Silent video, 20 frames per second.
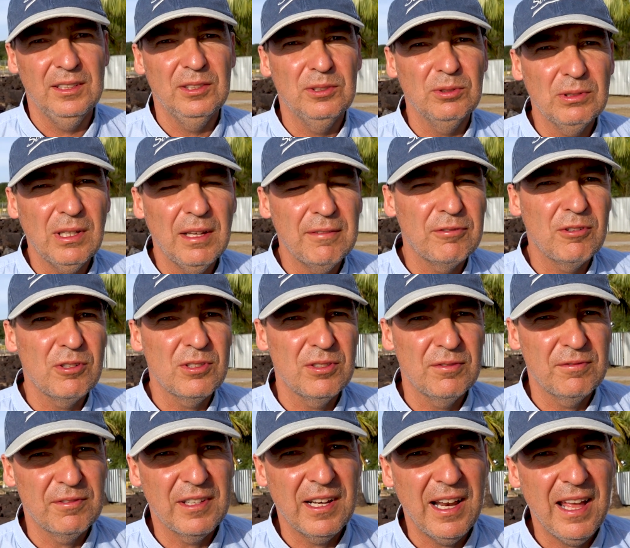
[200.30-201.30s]
I tutaj
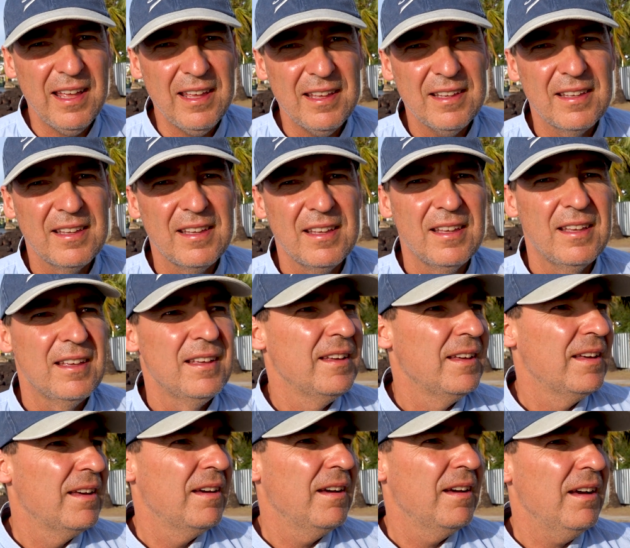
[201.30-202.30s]
wchodzi w grę
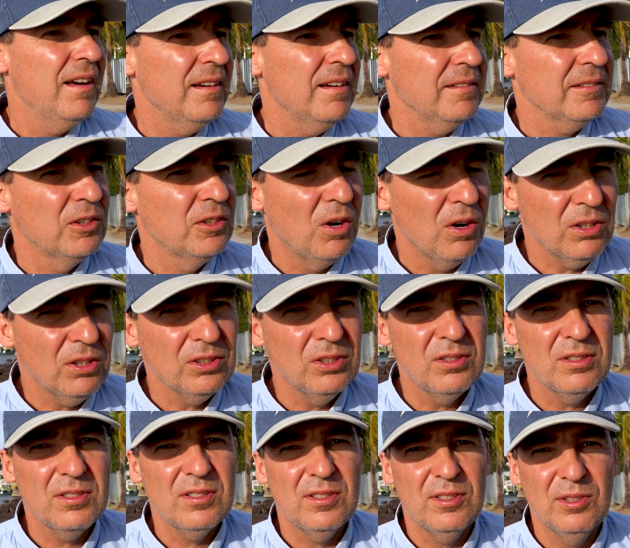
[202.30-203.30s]

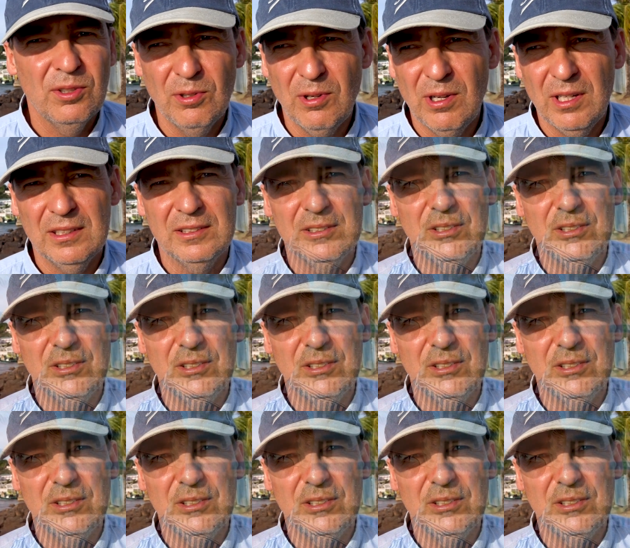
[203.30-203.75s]
Gordon Stewart,